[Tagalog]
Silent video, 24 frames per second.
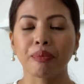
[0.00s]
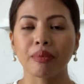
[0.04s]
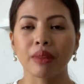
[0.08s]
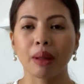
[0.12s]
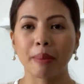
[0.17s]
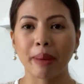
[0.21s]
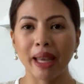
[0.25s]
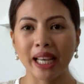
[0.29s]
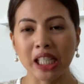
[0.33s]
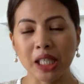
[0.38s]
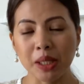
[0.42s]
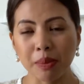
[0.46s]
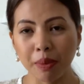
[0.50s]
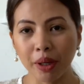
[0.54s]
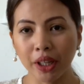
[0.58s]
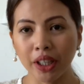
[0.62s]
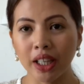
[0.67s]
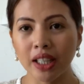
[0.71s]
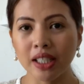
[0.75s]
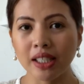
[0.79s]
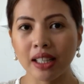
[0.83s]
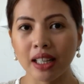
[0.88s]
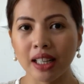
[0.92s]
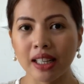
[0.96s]
may
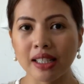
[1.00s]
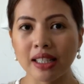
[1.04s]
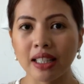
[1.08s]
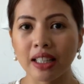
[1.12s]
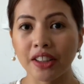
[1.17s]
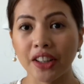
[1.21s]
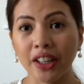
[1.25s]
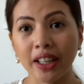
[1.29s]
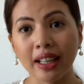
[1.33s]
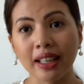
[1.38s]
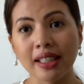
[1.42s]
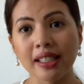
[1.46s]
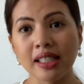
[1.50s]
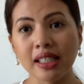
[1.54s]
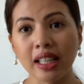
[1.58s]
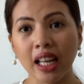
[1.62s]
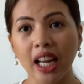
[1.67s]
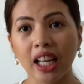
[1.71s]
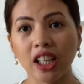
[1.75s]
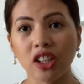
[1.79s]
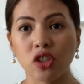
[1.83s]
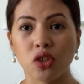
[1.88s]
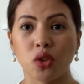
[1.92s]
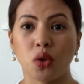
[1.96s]
experience sila sa real
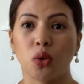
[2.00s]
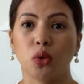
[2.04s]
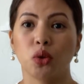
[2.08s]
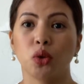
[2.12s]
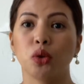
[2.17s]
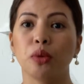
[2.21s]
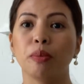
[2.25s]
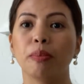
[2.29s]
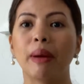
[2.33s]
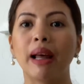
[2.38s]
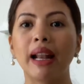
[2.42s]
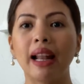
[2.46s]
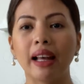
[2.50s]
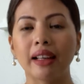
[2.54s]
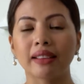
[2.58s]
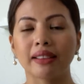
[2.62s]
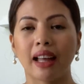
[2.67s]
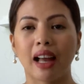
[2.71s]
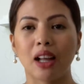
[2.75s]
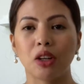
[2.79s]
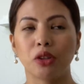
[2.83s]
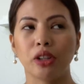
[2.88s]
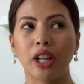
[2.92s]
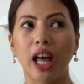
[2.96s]
estate, so dun pa lang
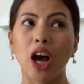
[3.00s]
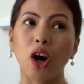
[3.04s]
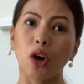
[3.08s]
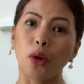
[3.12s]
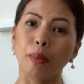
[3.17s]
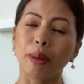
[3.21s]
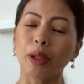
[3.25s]
talo na ako.